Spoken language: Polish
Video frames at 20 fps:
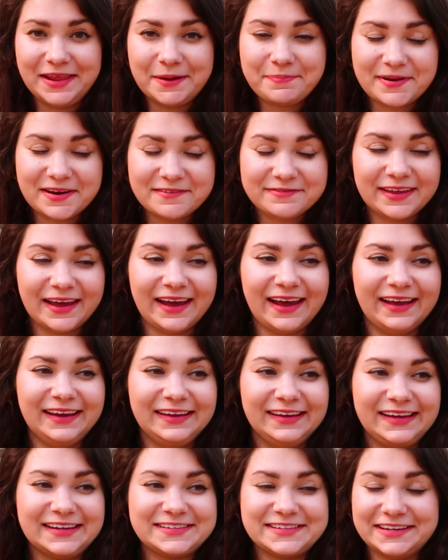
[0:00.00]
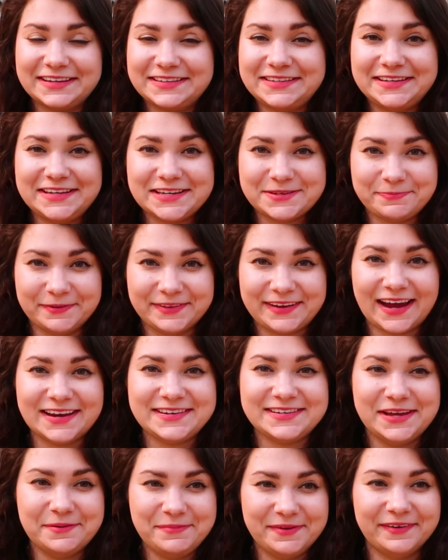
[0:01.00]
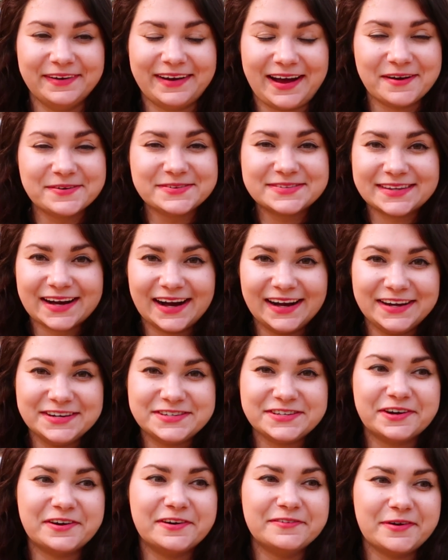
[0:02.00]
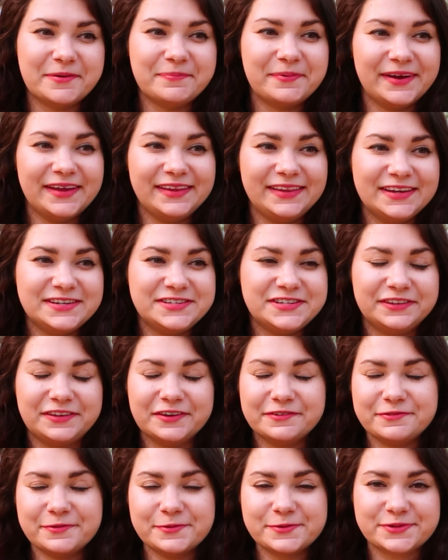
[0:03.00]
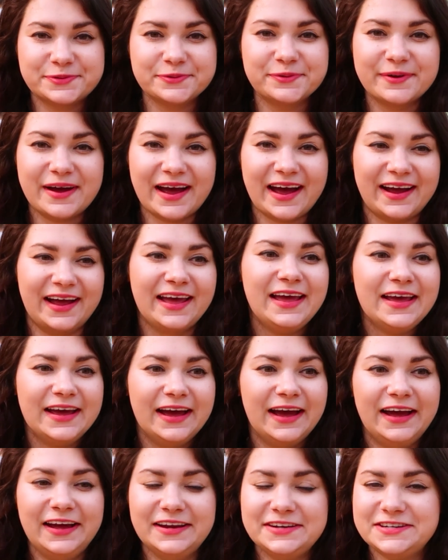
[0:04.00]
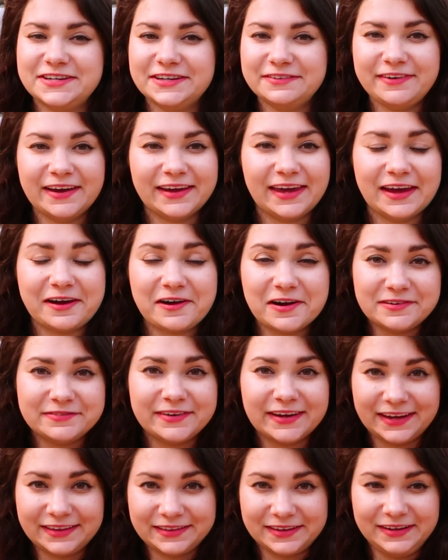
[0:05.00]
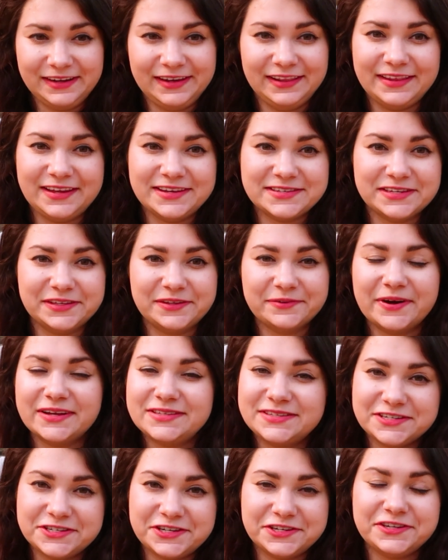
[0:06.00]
Naprawdę, jeżeli chcecie spotkać niemiłych Australijczyków, obojętne czy to w usługach, e, czy w jakiejkolwiek innej sytuacji